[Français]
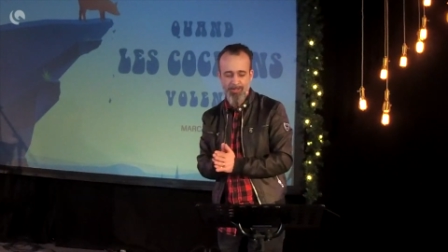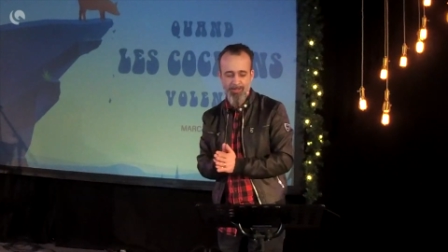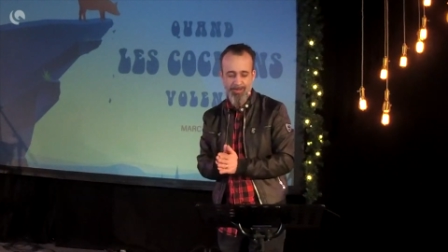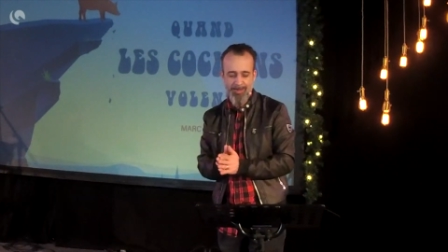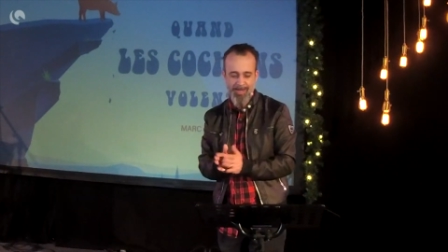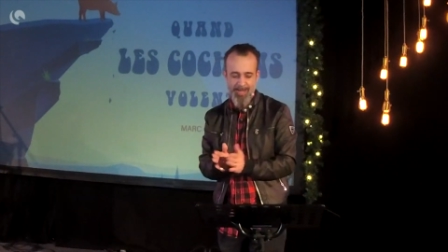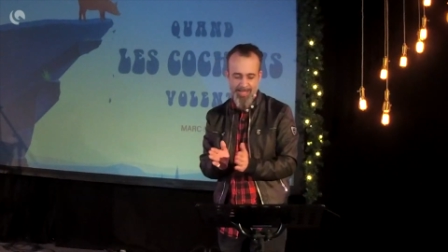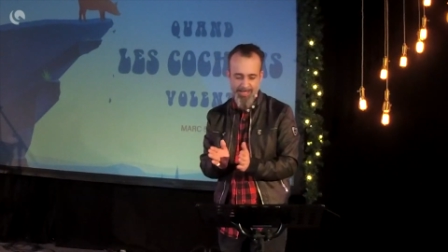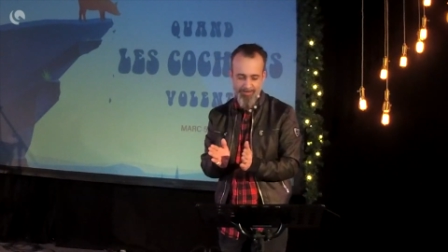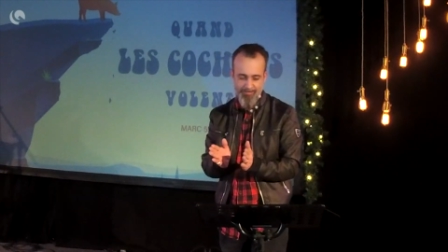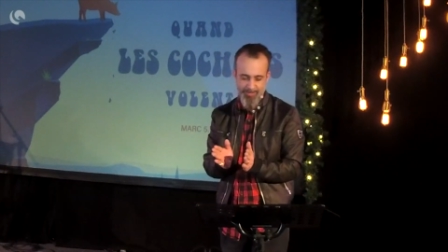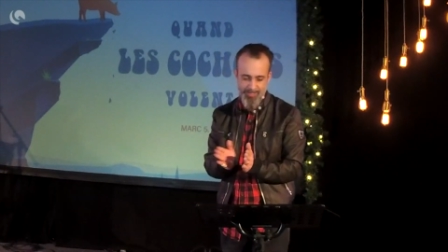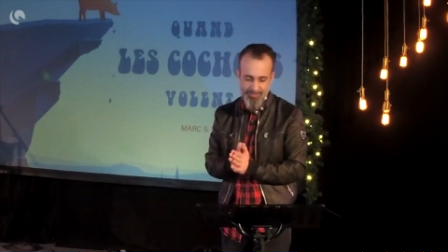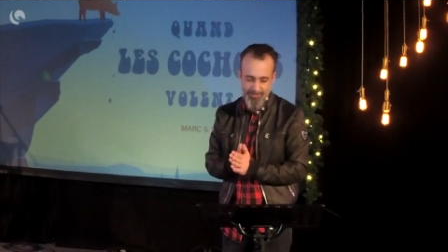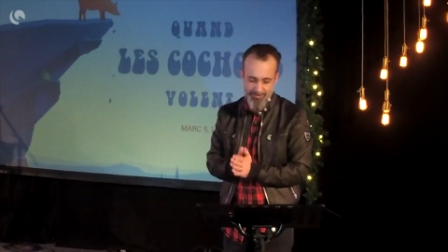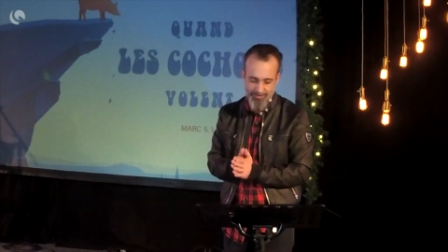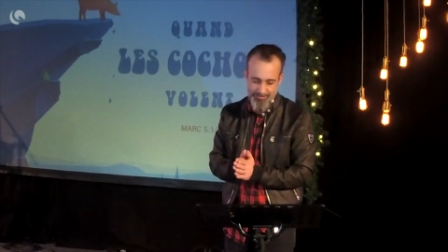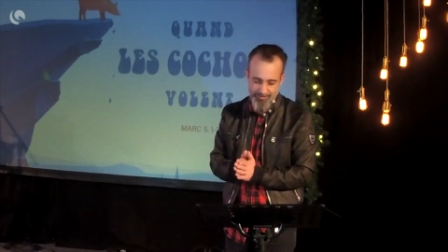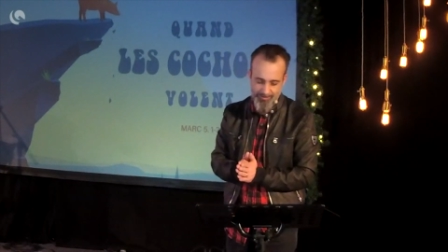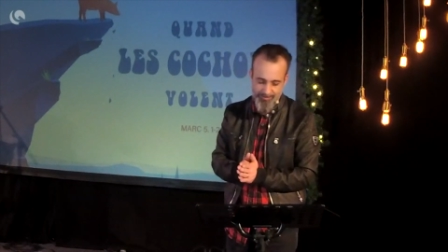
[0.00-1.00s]

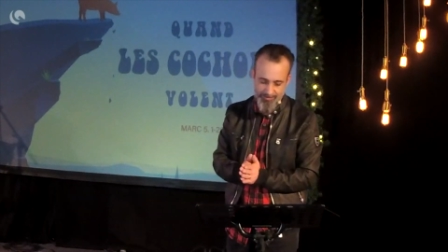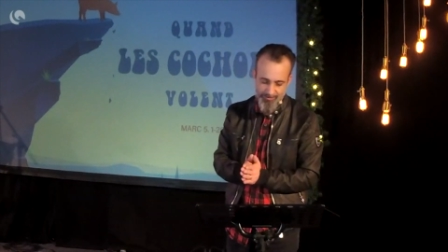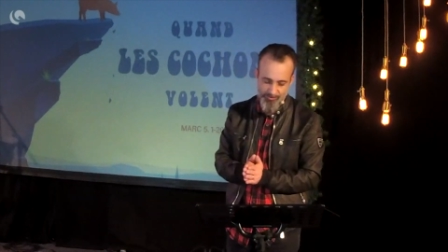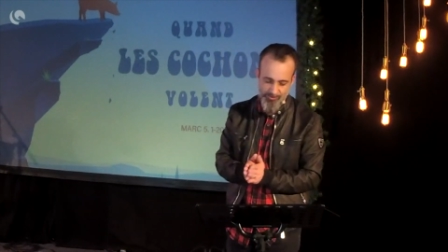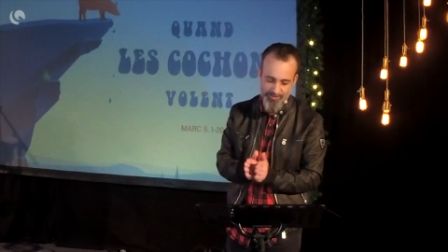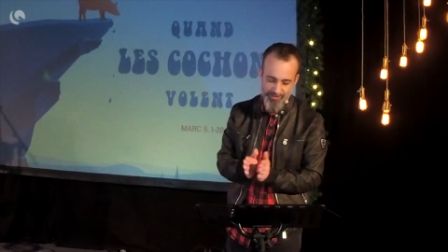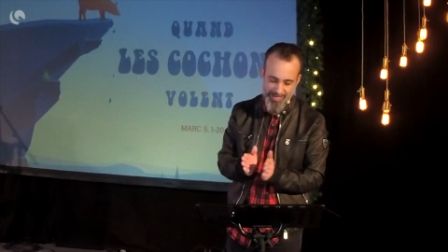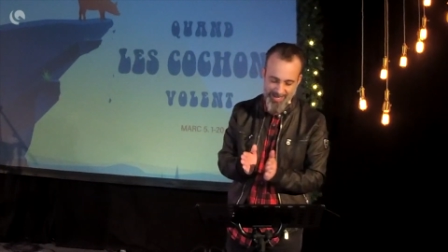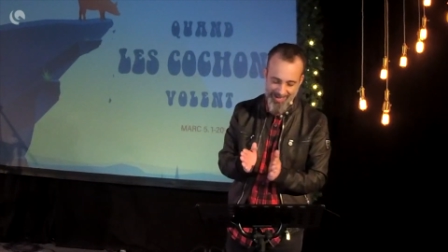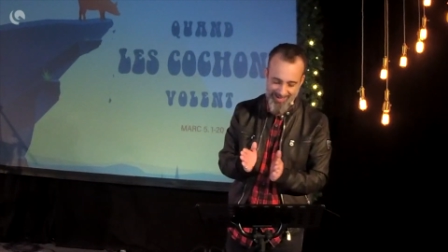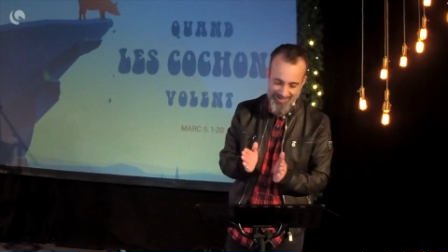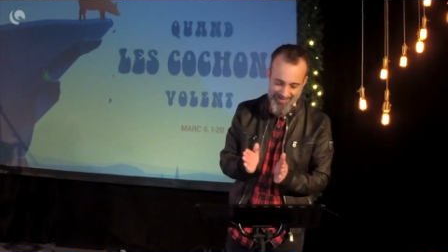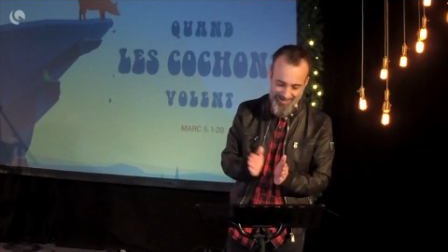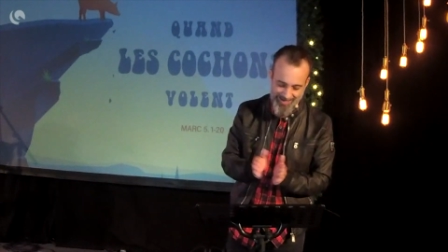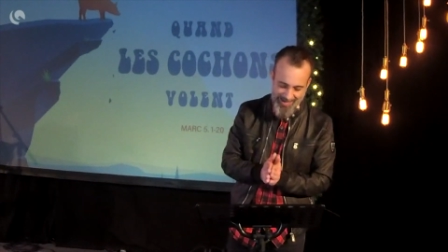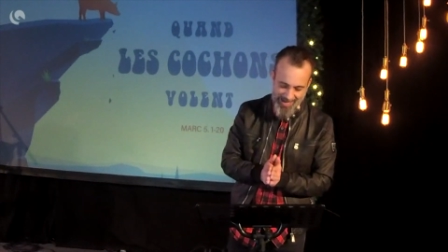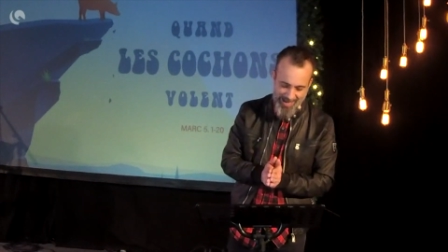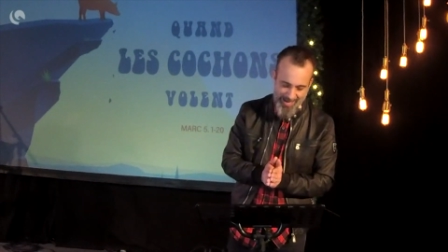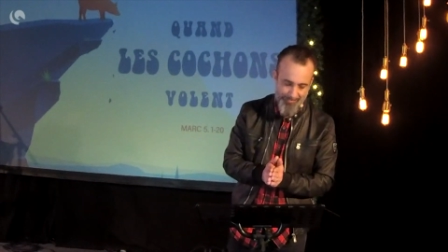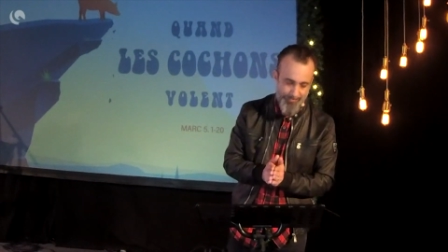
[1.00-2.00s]
l'ennemi, tu sais,
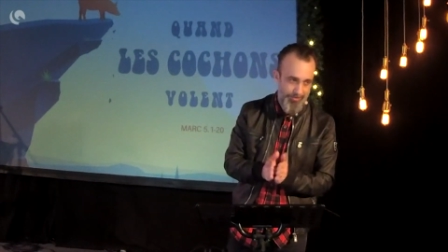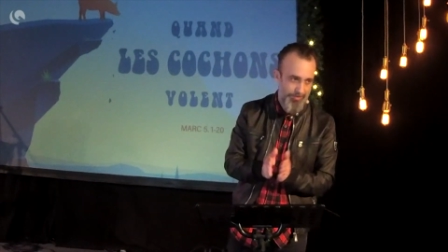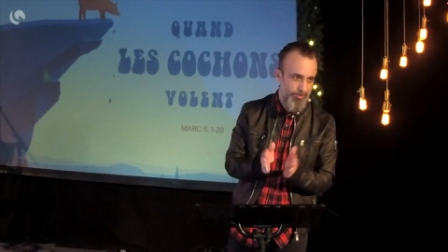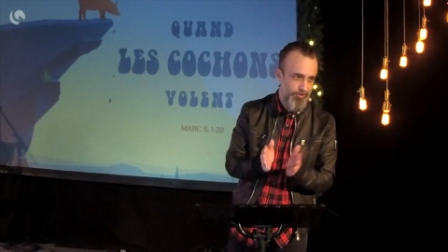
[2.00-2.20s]
il aime